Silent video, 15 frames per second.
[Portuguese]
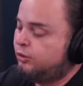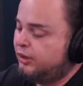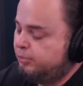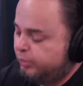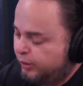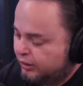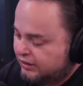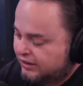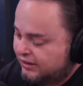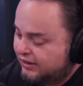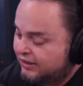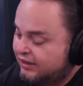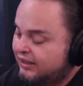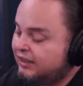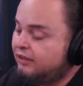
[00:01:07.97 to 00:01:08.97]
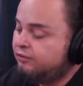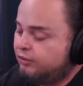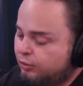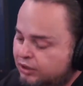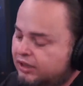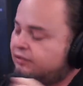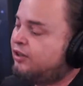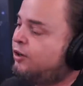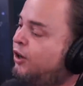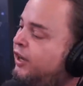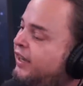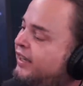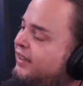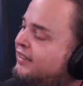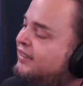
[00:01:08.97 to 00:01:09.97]
hipótese e viu que estava
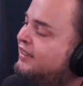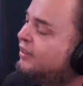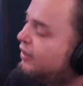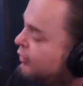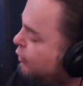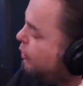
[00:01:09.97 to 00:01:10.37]
correto. Então ela Exato.